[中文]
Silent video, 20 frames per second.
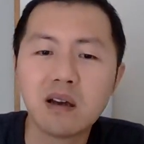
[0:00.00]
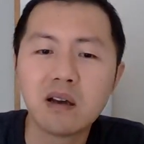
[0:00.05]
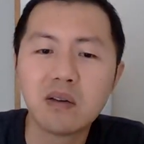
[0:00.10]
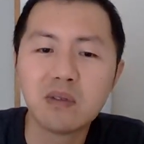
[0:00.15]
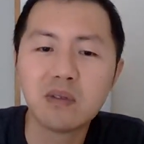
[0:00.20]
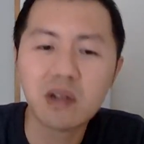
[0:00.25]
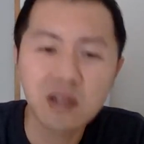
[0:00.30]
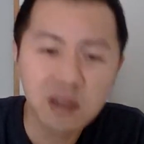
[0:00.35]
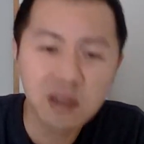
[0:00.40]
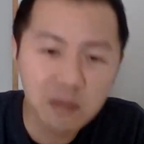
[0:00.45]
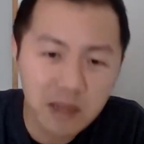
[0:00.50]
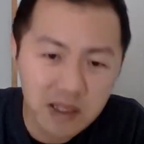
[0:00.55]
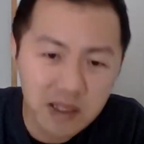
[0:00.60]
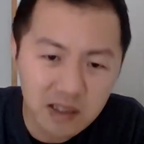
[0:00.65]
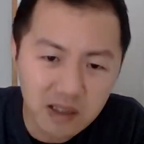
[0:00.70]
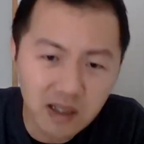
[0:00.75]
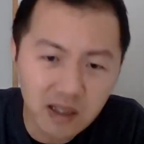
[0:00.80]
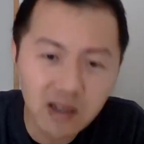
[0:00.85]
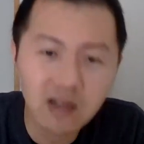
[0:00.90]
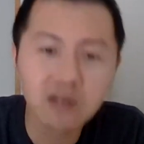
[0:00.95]
问题没
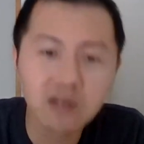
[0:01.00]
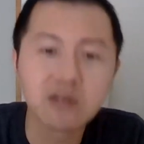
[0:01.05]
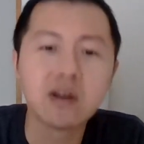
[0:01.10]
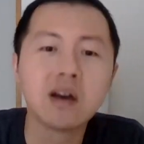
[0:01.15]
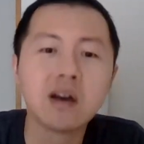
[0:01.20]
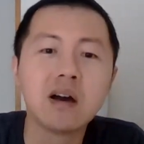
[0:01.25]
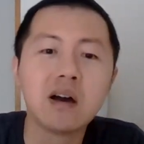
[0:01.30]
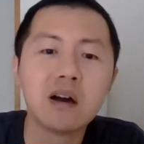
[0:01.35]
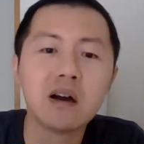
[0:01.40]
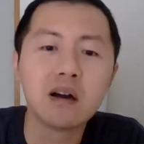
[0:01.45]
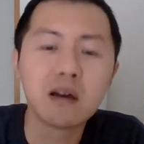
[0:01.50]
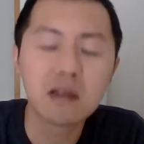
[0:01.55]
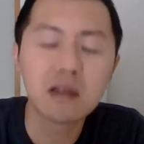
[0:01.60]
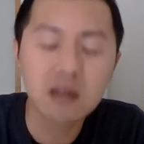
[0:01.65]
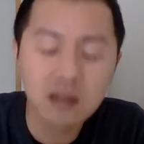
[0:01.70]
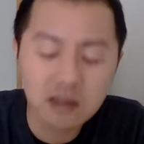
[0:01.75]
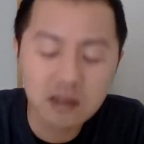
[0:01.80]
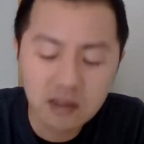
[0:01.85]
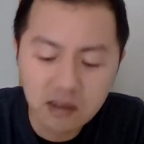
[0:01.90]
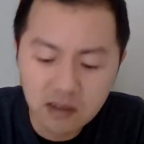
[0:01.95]
解决啊，而
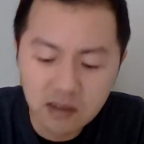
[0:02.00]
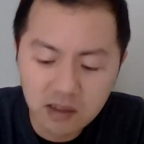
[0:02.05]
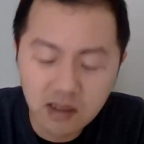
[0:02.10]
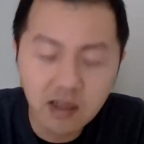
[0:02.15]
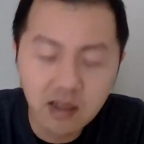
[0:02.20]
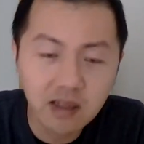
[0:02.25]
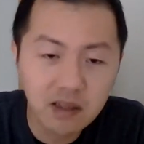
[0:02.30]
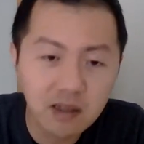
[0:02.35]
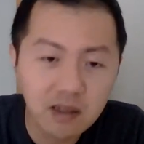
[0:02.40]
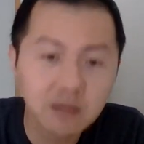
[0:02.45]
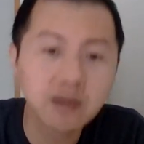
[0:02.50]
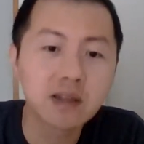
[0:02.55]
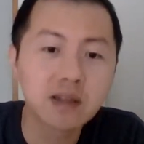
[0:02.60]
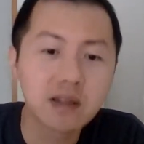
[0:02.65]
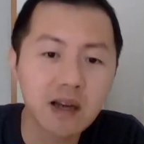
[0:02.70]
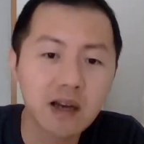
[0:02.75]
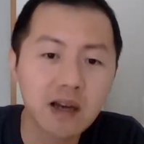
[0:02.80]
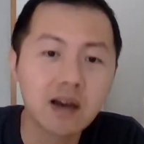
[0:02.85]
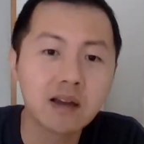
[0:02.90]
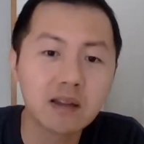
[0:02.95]
且事情还特别
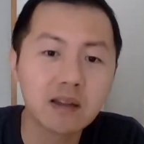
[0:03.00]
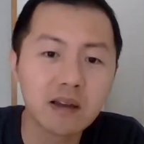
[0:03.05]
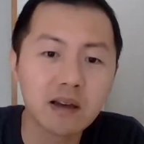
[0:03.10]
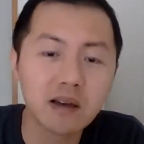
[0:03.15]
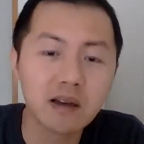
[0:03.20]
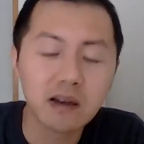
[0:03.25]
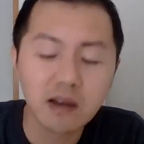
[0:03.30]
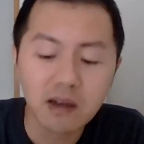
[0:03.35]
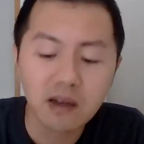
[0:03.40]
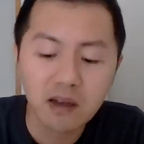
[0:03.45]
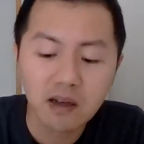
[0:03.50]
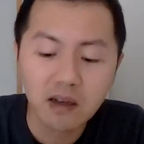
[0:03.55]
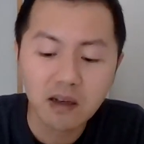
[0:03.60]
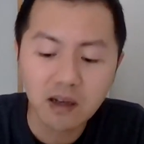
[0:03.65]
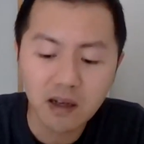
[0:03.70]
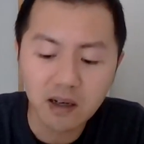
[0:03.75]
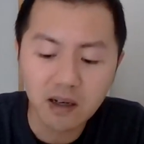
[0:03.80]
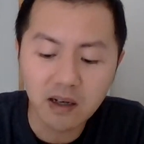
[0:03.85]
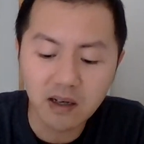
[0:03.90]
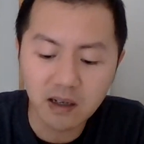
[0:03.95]
大。
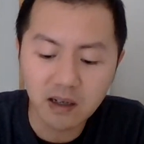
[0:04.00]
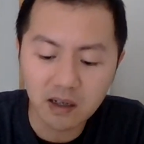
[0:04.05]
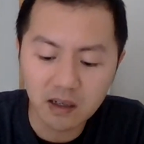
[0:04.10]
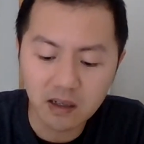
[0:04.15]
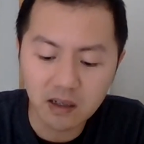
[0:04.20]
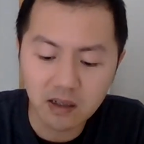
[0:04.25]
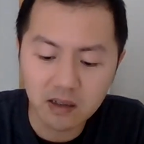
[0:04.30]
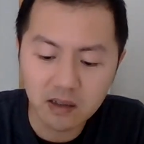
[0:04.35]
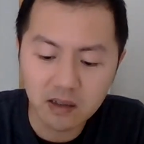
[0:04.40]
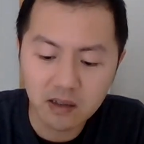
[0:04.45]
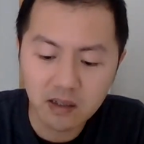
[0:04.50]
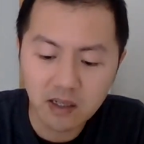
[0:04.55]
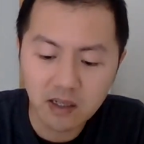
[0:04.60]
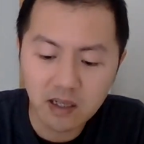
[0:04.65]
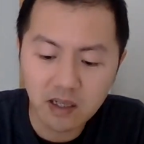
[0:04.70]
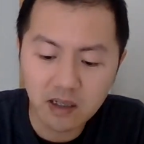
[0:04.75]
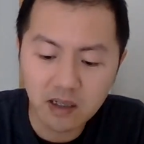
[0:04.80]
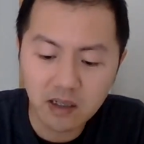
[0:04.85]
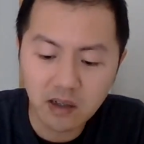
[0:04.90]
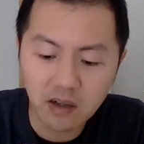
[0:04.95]
那，啊，今天
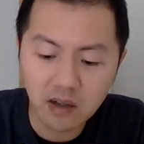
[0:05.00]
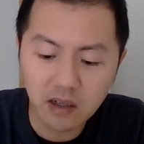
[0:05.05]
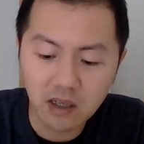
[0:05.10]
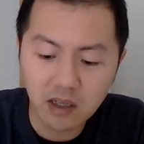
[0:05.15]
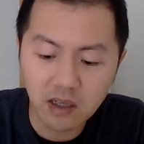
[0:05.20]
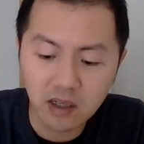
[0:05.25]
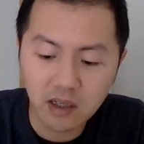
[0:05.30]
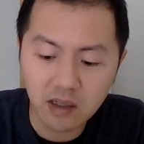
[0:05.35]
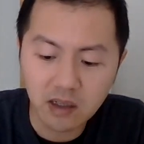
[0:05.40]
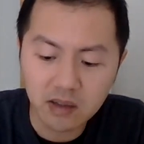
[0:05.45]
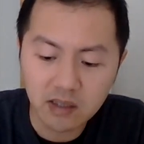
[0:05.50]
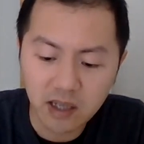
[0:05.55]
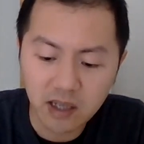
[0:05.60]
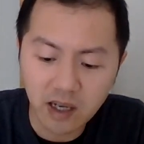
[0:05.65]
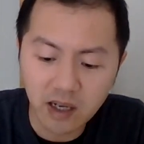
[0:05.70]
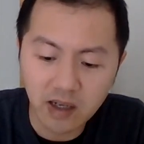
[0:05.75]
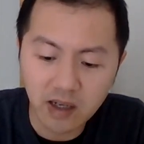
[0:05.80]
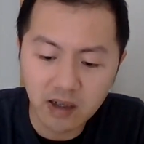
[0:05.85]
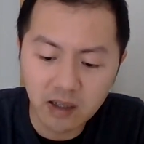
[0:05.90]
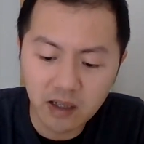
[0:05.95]
看到啊，
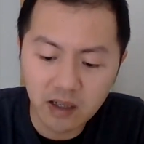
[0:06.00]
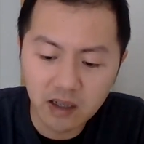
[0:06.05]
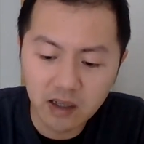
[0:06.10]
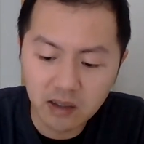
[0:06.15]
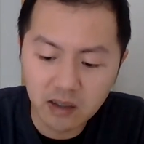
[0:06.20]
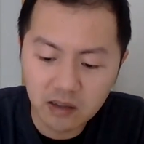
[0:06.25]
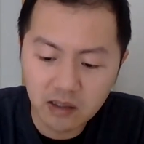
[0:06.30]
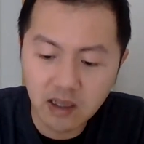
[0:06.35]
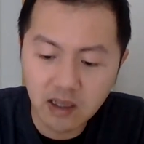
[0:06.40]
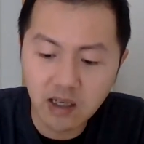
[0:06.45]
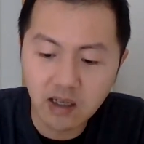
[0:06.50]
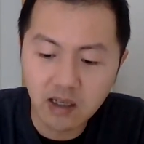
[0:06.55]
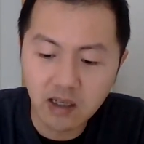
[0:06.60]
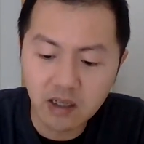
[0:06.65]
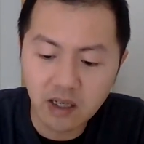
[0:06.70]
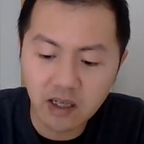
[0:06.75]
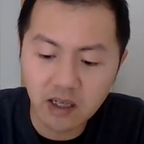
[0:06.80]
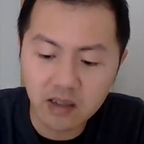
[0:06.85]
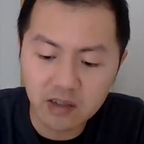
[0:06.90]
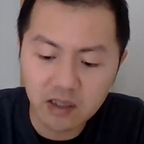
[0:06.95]
踩雷恒大
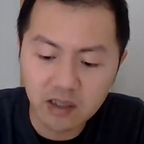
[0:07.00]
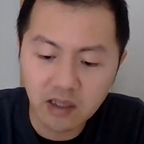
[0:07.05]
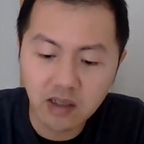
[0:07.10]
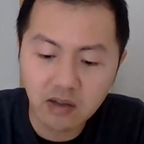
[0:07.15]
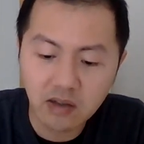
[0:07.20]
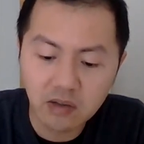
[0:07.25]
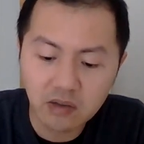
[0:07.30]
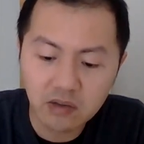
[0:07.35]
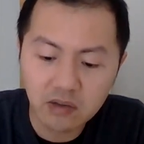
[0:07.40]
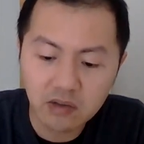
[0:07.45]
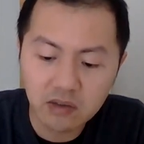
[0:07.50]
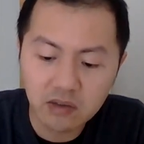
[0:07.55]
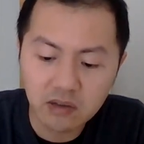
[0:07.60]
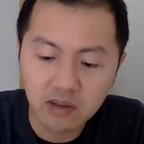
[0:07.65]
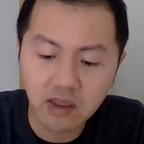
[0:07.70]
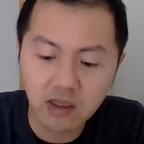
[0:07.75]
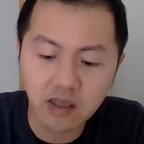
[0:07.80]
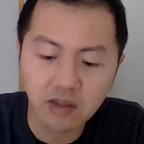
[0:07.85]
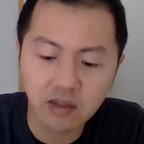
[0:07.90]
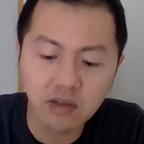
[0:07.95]
两家公
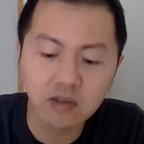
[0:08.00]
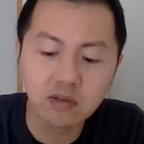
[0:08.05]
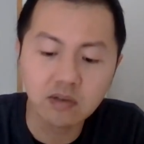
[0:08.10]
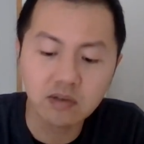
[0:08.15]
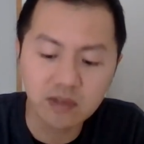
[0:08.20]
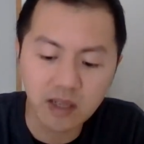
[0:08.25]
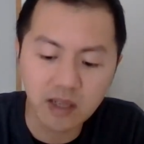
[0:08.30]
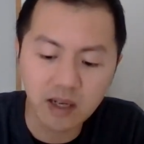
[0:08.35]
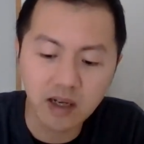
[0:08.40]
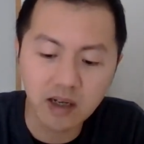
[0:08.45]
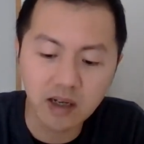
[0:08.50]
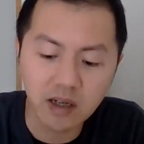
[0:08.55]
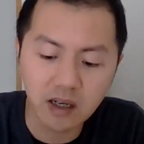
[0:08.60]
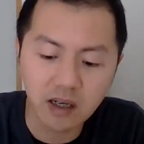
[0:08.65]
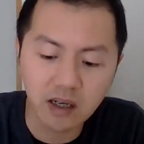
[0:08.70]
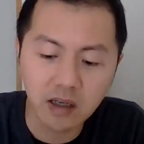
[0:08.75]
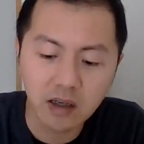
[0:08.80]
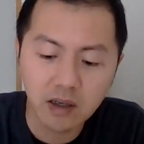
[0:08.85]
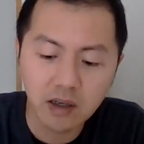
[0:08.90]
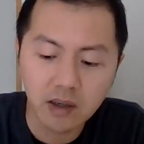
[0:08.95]
司啊又宰
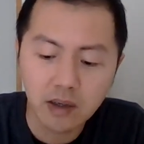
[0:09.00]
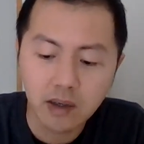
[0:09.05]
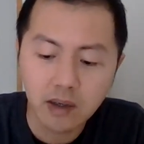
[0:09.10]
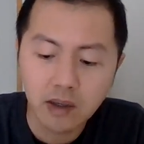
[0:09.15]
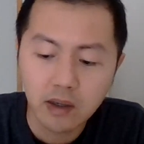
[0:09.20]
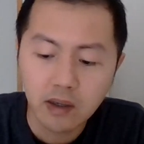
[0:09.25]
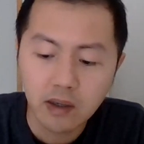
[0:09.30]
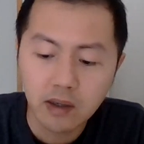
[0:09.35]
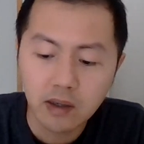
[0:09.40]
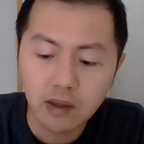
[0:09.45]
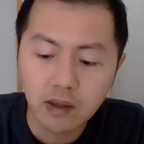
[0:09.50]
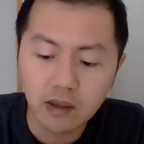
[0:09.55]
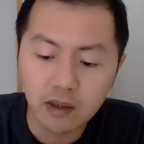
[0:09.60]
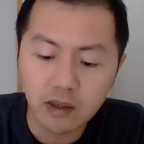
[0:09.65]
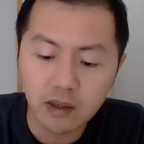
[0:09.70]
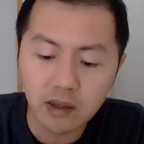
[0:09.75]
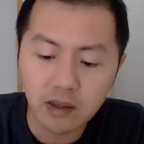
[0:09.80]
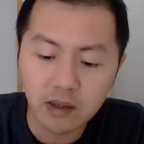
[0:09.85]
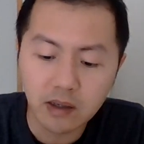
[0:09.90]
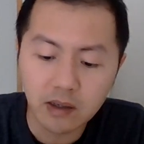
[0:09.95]
了，
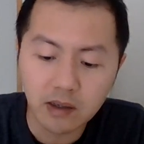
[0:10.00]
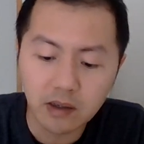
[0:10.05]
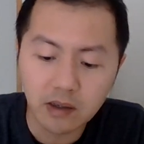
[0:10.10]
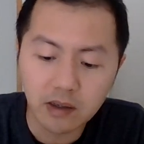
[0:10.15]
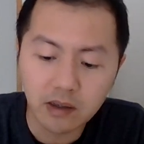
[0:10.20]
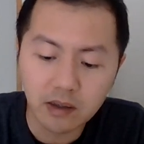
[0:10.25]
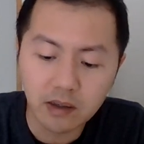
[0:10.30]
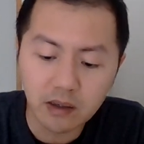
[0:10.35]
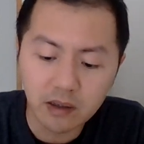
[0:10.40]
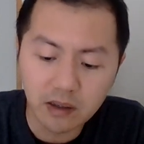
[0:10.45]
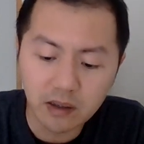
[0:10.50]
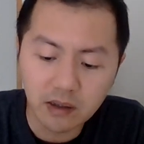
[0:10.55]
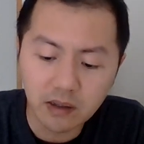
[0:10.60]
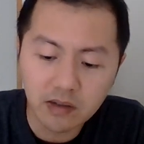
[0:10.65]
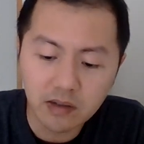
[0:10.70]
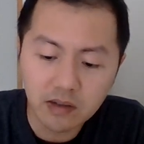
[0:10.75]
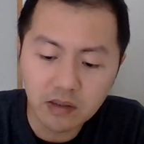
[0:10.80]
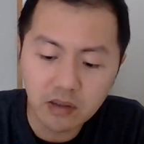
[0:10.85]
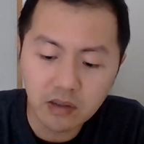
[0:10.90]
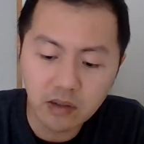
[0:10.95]
呃，合
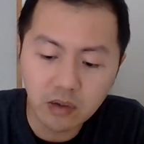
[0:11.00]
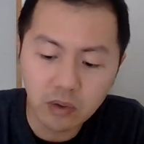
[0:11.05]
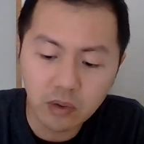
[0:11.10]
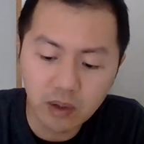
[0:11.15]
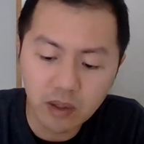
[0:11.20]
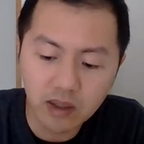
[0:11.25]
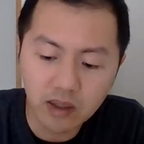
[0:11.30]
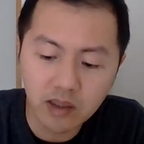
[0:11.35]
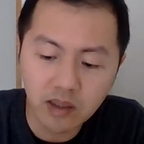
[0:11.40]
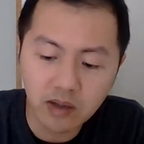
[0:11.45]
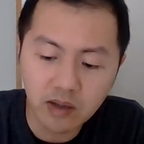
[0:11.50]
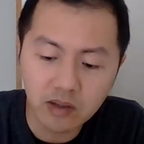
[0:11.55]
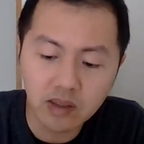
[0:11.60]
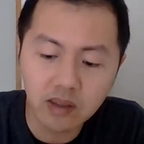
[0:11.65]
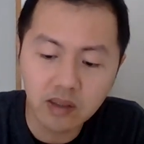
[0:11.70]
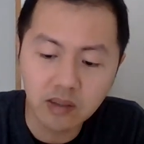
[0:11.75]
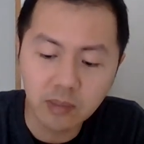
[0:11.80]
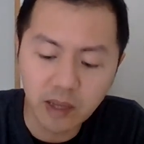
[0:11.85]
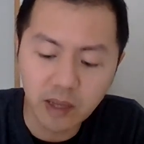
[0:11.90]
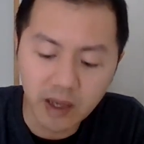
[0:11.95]
计亏掉
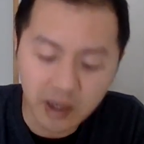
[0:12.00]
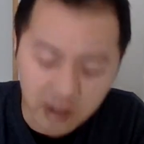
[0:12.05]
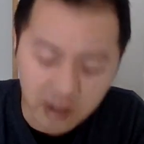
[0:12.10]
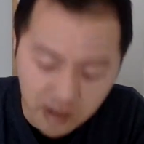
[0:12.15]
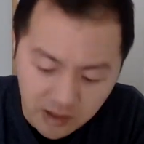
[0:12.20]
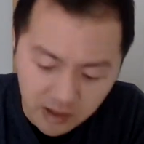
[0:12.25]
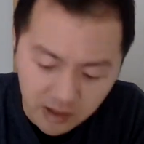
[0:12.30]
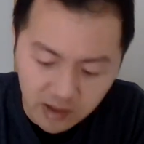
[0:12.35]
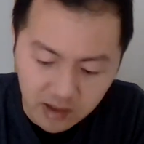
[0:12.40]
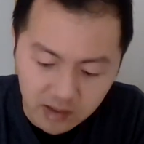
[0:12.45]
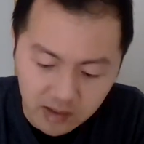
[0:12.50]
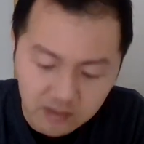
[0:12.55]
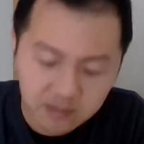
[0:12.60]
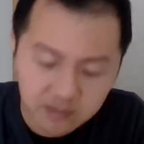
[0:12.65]
一百个亿。